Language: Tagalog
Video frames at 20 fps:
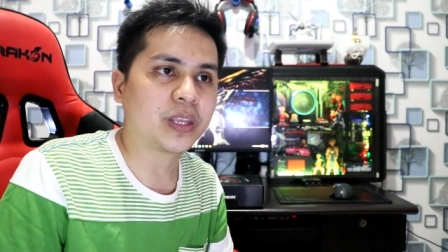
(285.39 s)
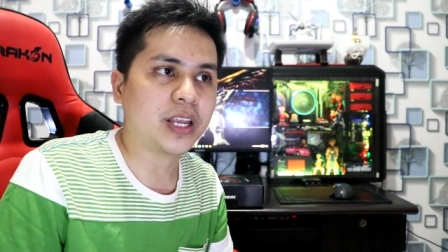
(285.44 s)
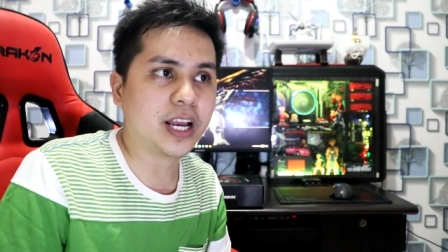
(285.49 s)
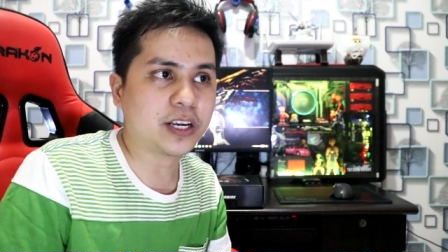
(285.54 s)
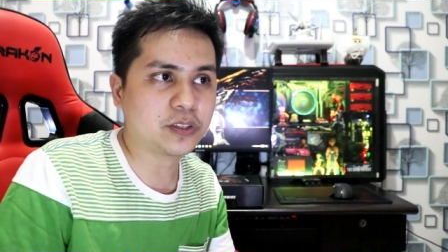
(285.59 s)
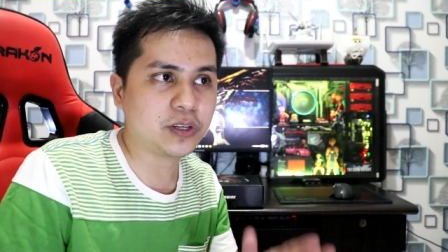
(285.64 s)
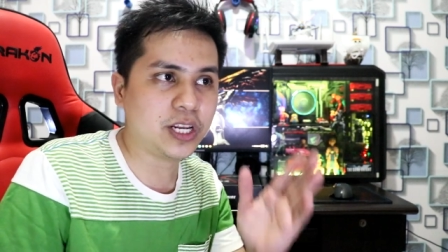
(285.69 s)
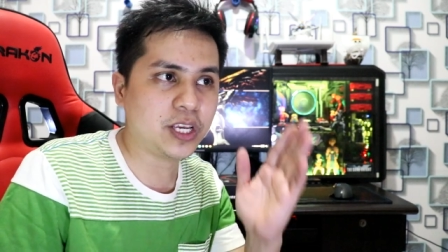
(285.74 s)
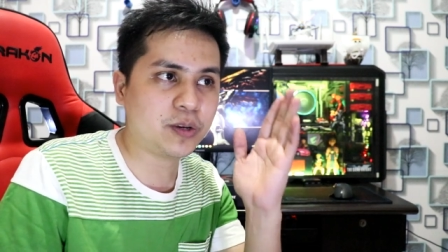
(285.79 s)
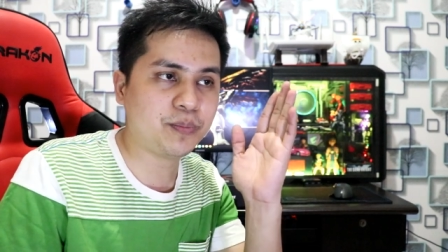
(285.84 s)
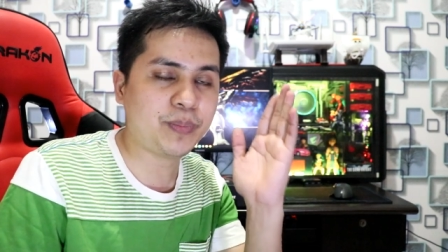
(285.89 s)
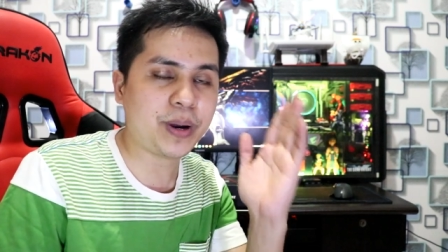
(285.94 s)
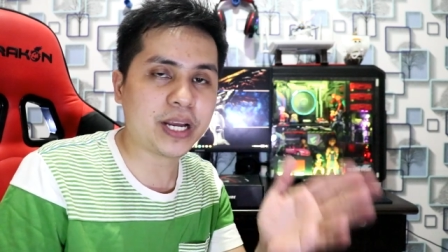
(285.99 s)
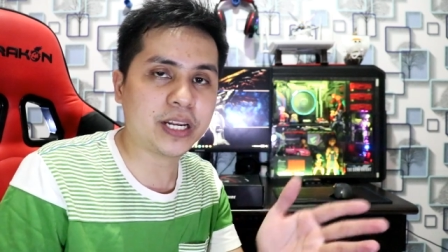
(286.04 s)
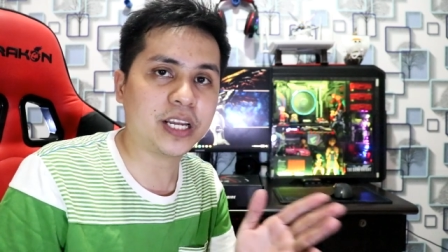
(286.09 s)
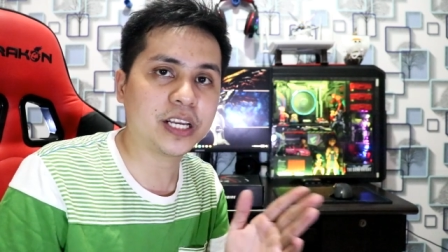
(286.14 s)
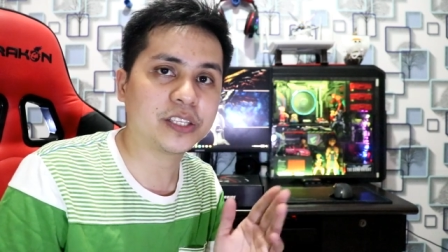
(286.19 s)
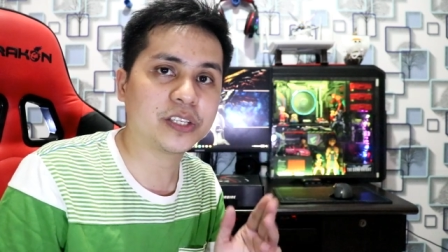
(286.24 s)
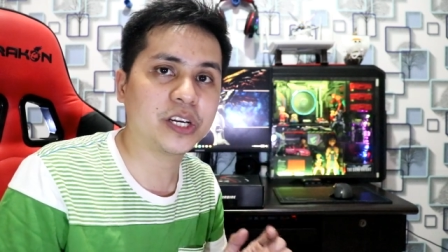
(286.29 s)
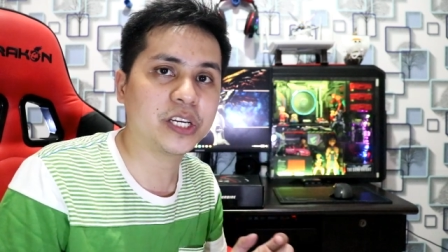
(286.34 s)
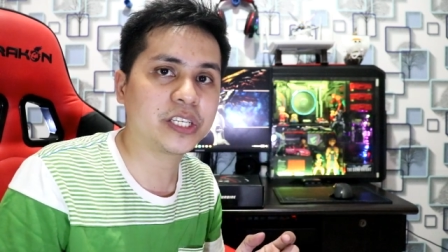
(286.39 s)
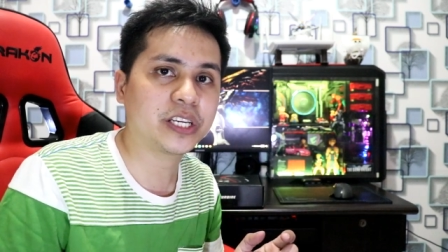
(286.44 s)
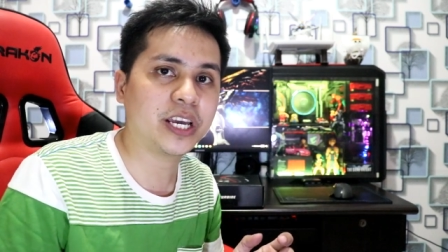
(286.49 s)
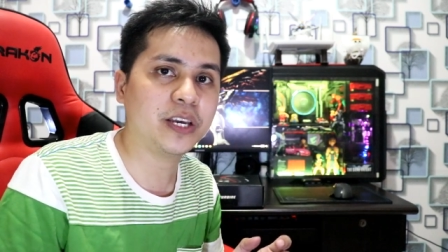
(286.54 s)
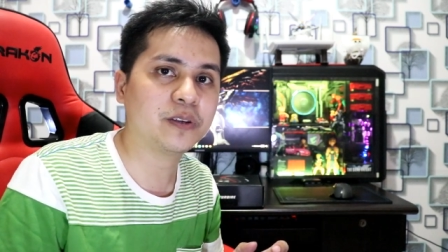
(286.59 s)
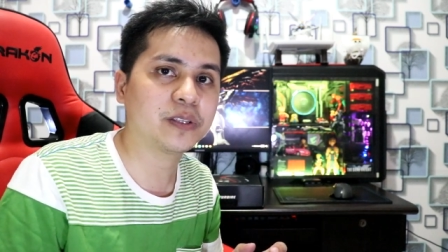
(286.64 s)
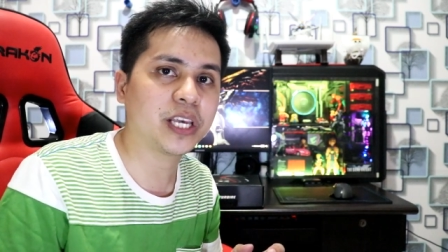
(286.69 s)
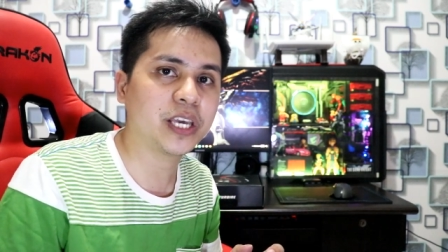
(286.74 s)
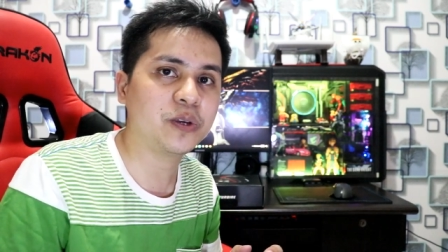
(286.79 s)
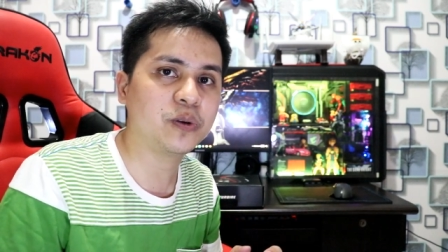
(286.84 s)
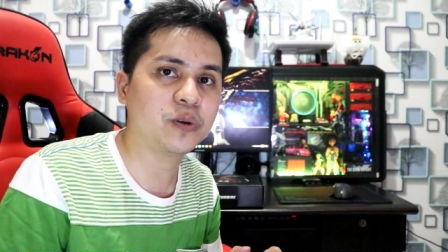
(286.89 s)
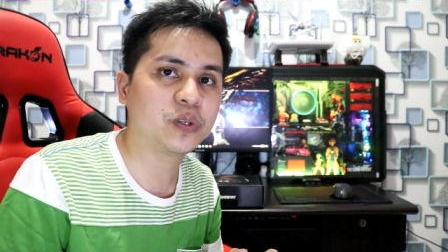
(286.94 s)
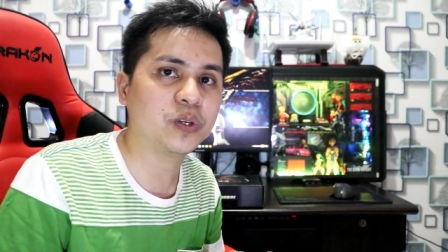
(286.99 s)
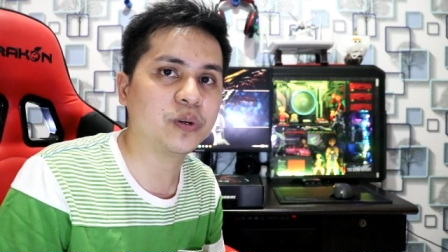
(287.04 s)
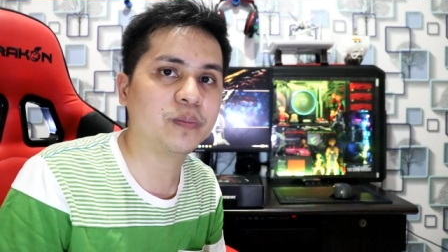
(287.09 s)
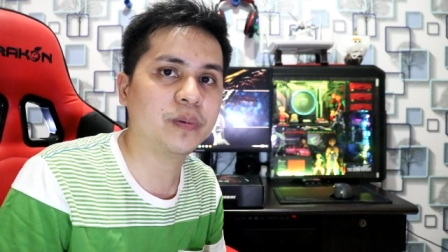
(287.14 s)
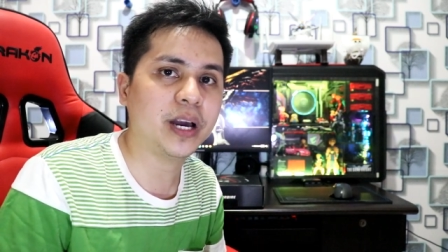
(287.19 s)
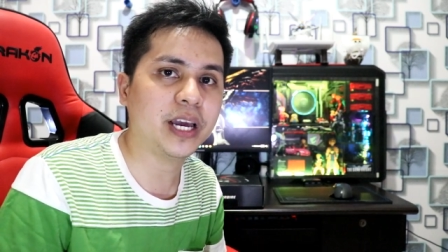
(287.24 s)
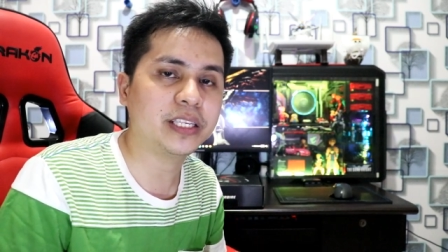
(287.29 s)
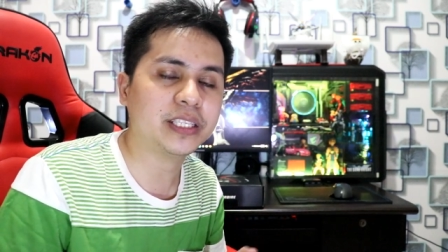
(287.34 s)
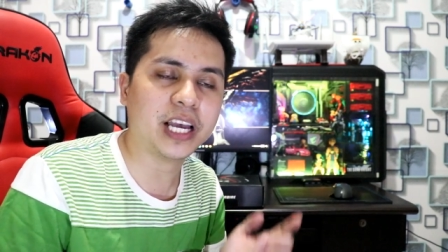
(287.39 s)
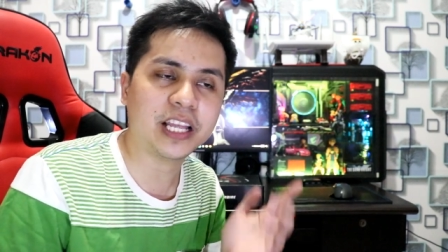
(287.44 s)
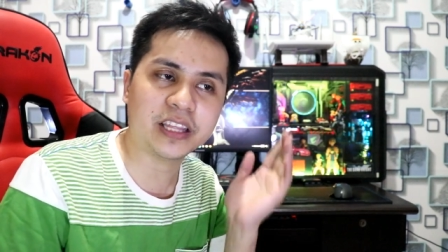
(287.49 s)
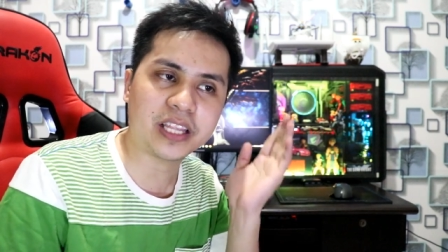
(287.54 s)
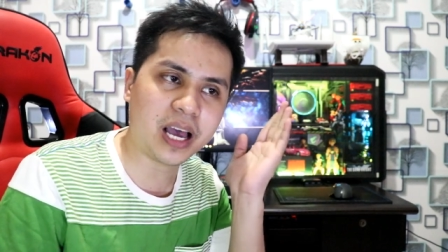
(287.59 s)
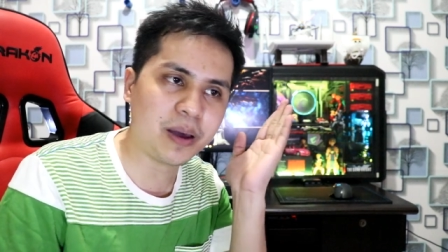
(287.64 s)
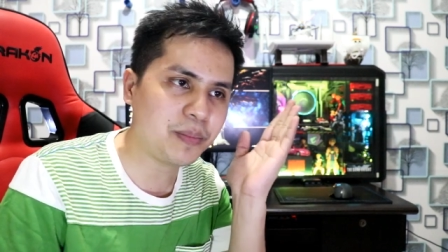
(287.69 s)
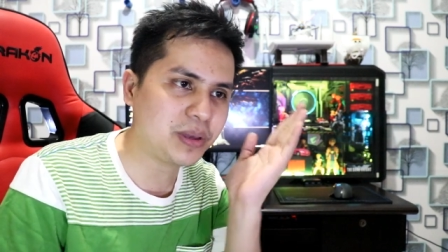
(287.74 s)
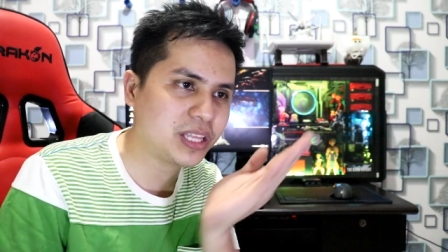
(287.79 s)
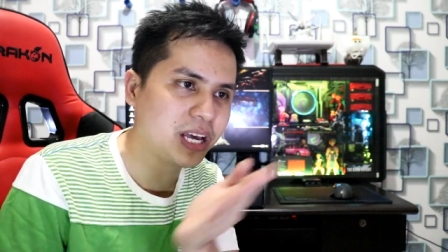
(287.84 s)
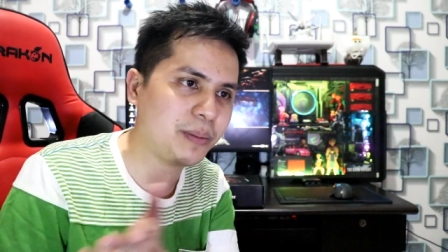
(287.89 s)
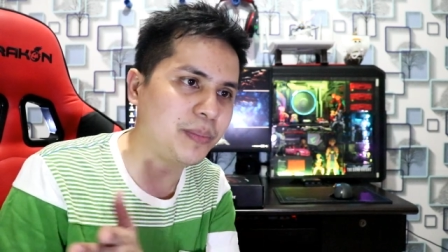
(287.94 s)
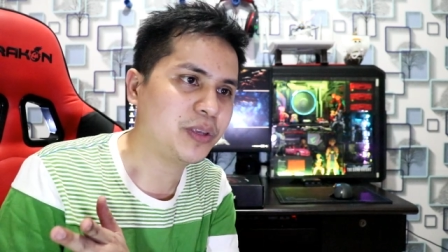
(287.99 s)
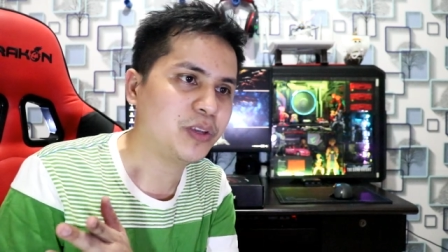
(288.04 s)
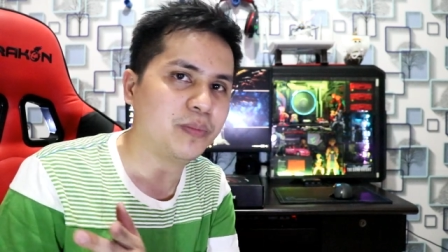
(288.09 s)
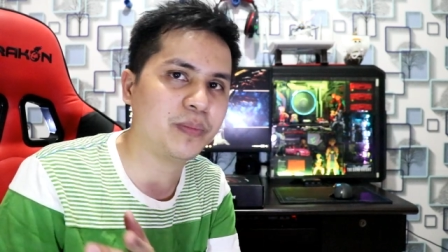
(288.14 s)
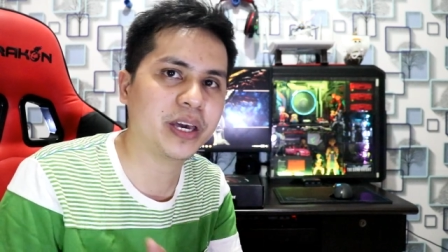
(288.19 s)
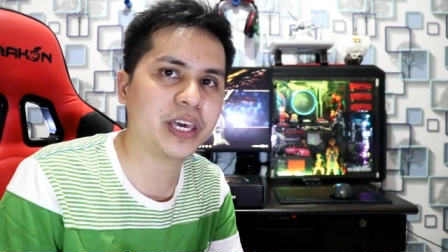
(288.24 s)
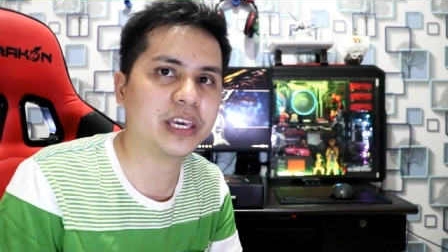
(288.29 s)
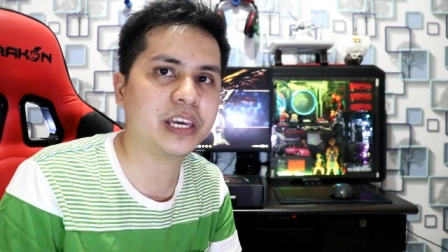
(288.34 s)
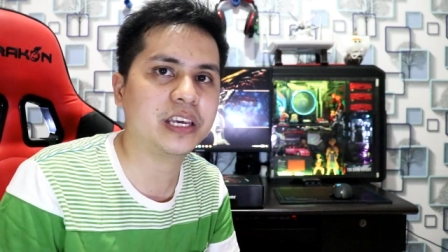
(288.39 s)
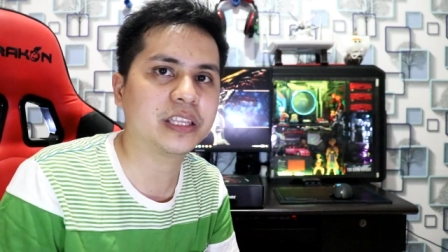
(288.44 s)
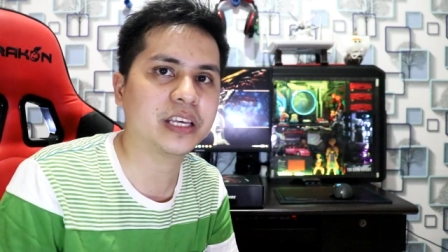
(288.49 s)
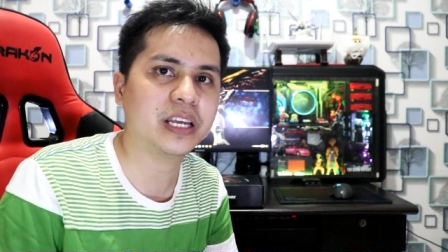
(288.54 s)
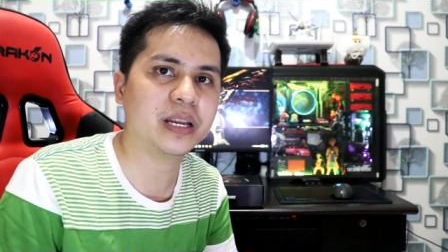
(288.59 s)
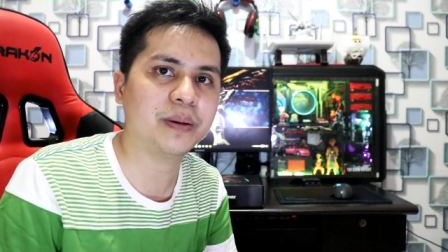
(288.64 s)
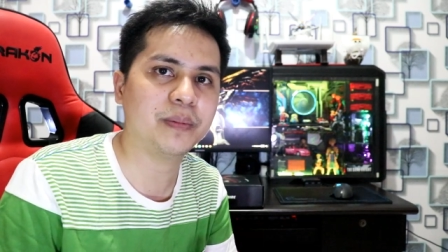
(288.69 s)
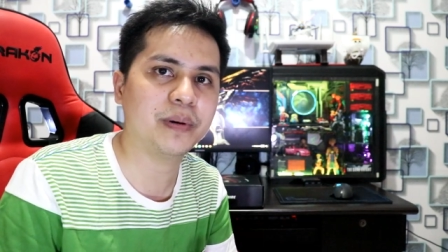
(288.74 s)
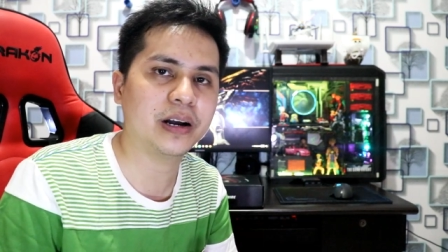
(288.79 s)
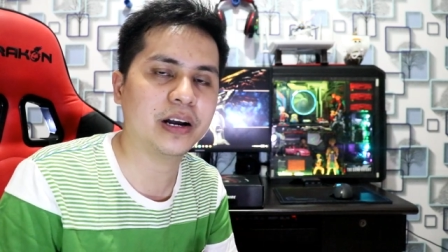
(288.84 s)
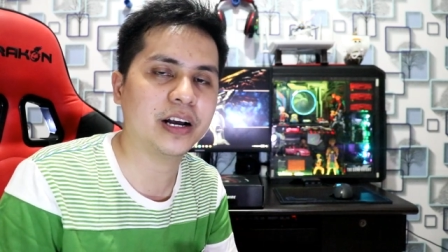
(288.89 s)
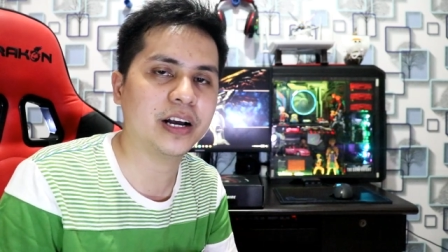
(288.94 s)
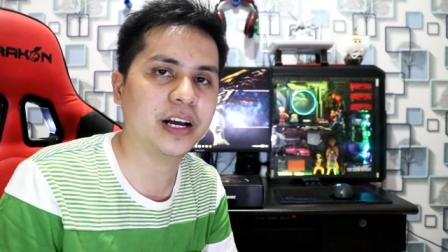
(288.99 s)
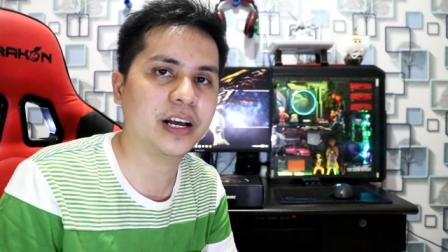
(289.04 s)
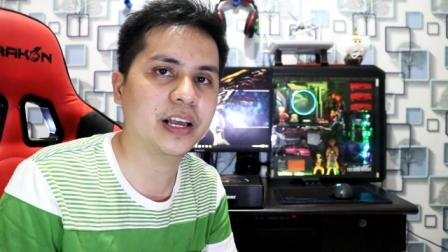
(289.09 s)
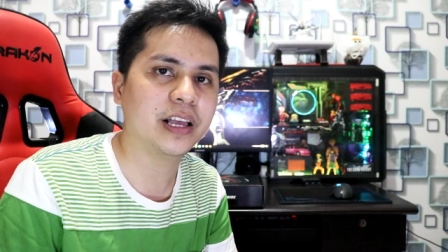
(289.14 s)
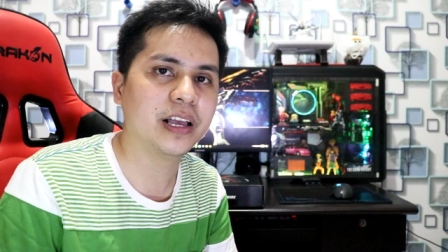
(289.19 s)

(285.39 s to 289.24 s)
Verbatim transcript: Actually, pag nag-search kayo sa YouTube guys, ang dami-dami nyo makikita ng mga